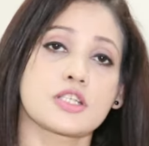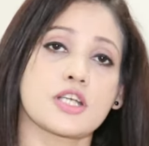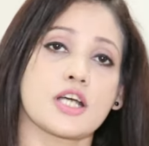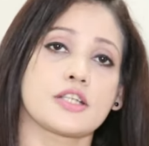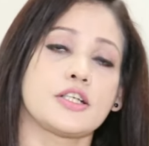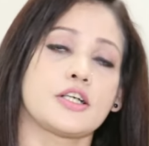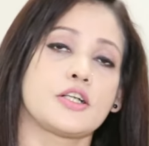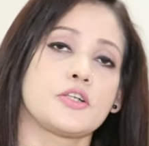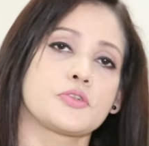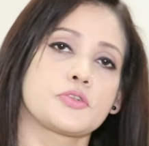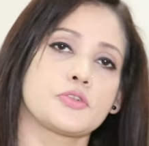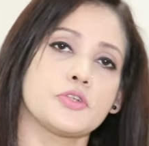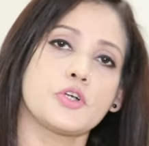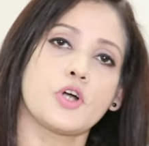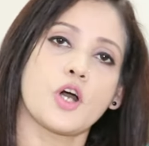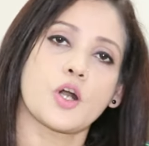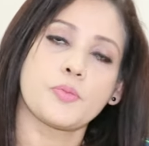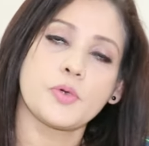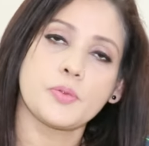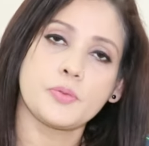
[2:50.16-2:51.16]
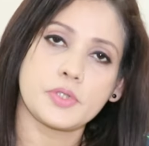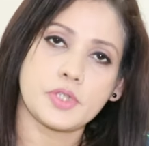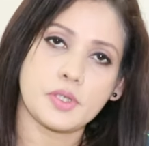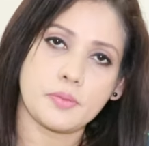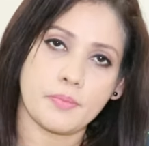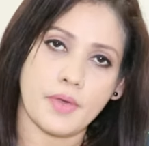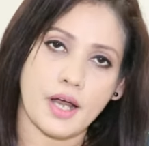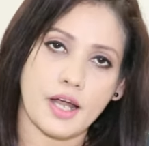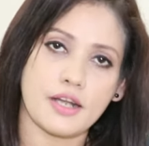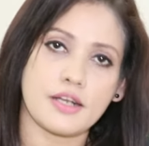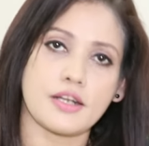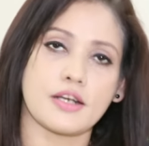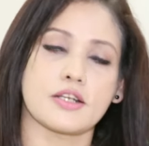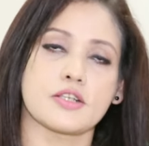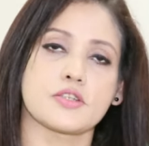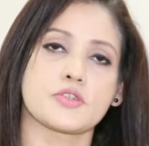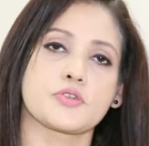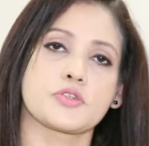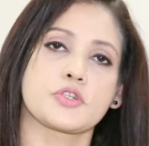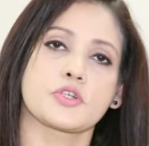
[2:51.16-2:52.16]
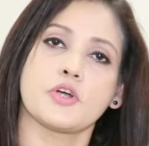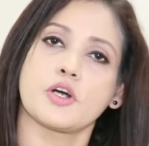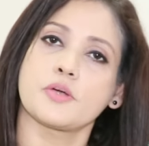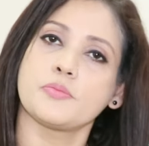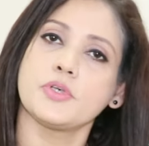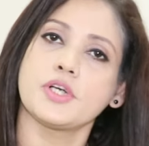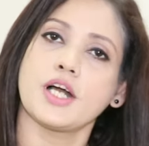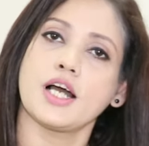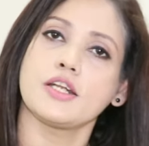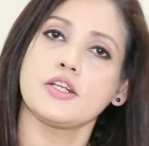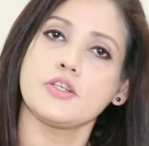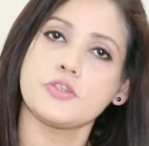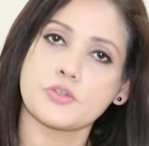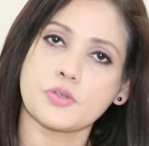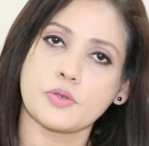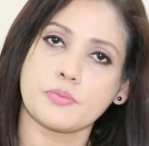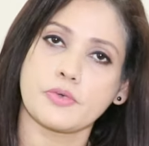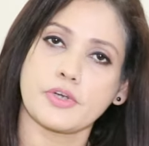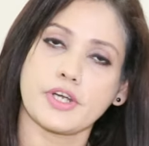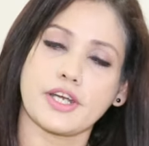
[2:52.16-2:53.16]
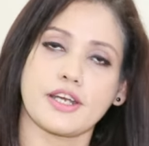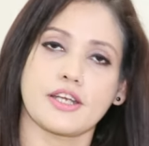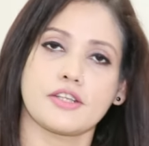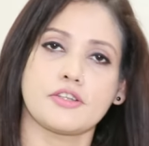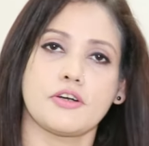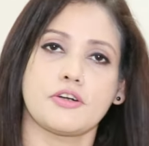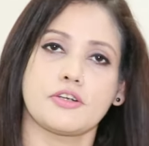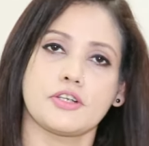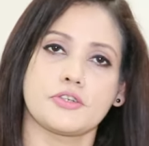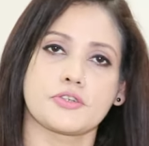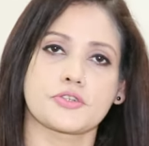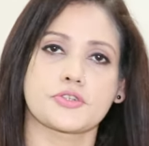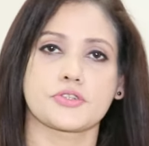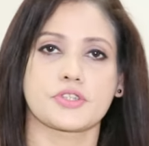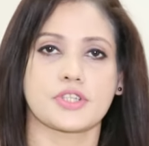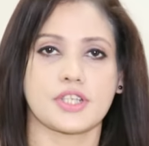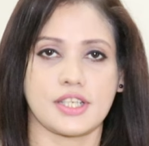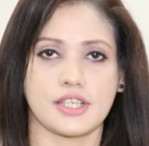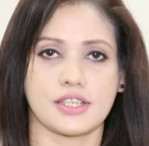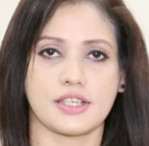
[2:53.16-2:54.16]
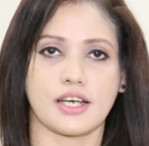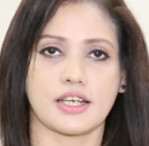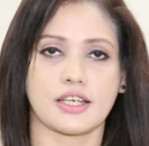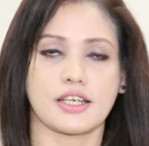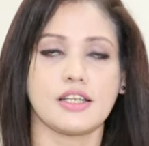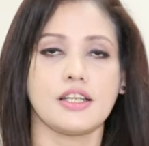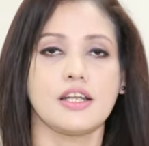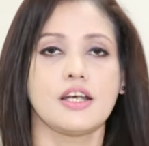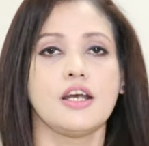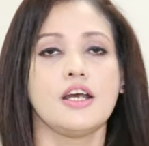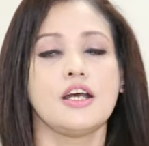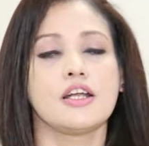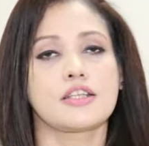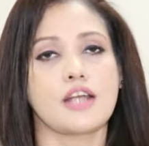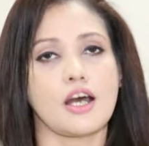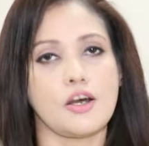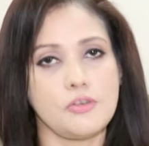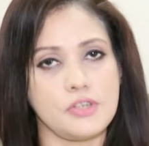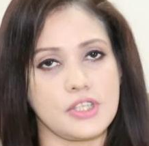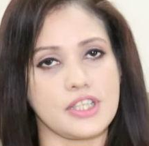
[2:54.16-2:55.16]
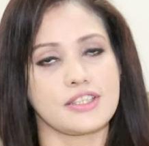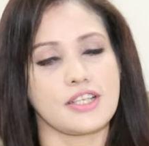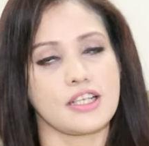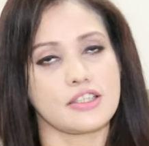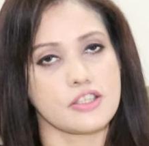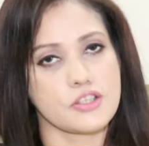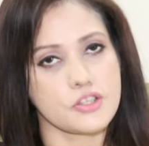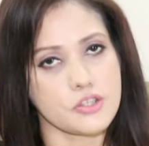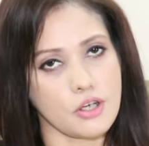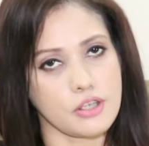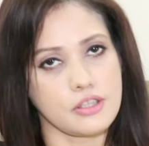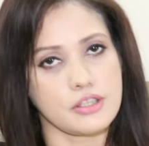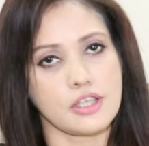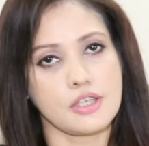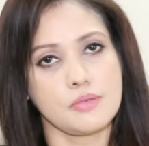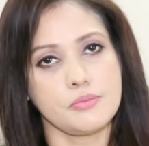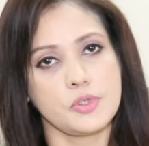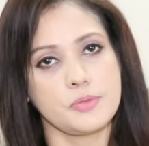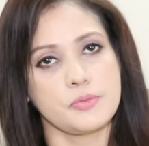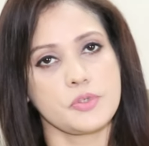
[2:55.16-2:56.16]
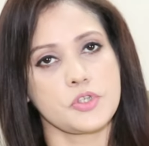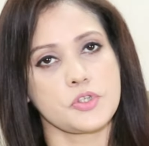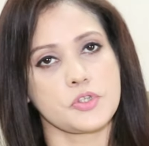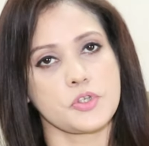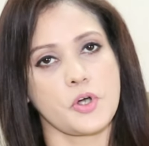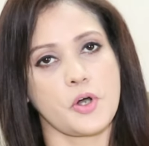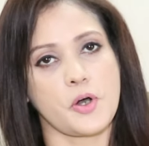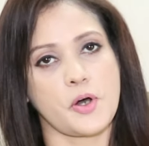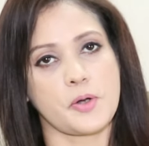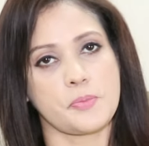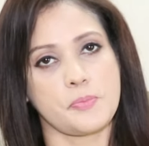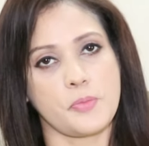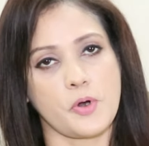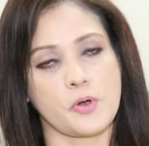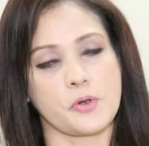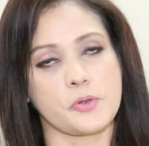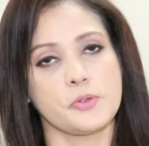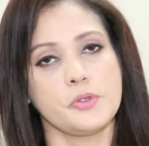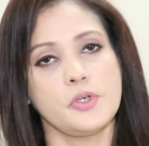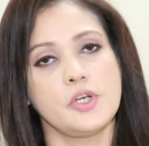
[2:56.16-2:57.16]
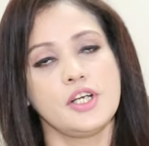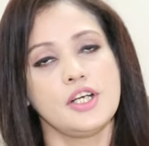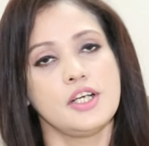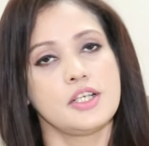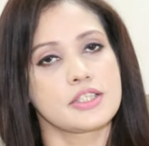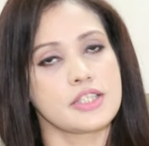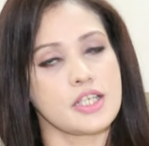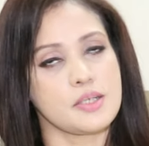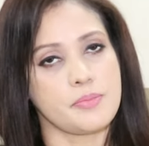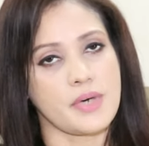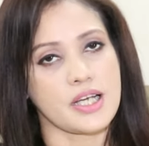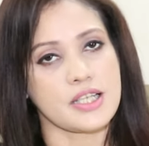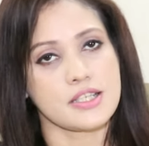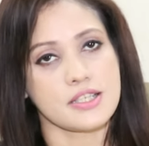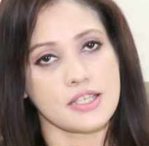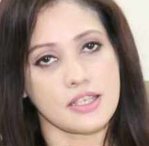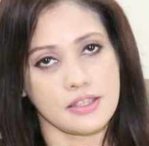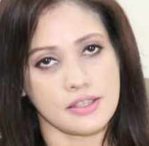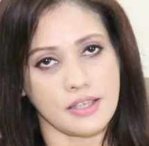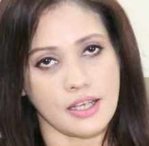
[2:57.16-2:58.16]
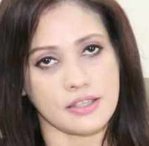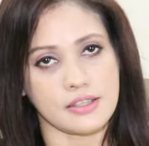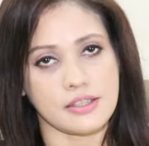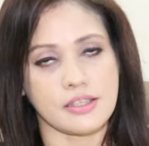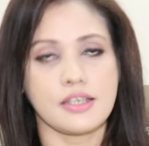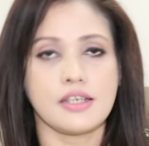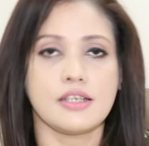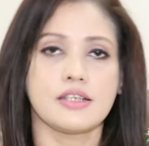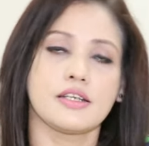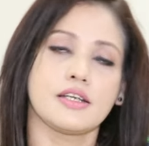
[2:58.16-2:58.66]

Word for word: সাধারণত গর্ভবতী মায়েরা যদি গর্ভকালীন সময়ে এই ধরনের ওষুধ খেয়ে থাকেন তাহলে তাদের সন্তান ভূমিষ্ঠ হওয়ার পরেও সেই বাচ্চার দাঁতে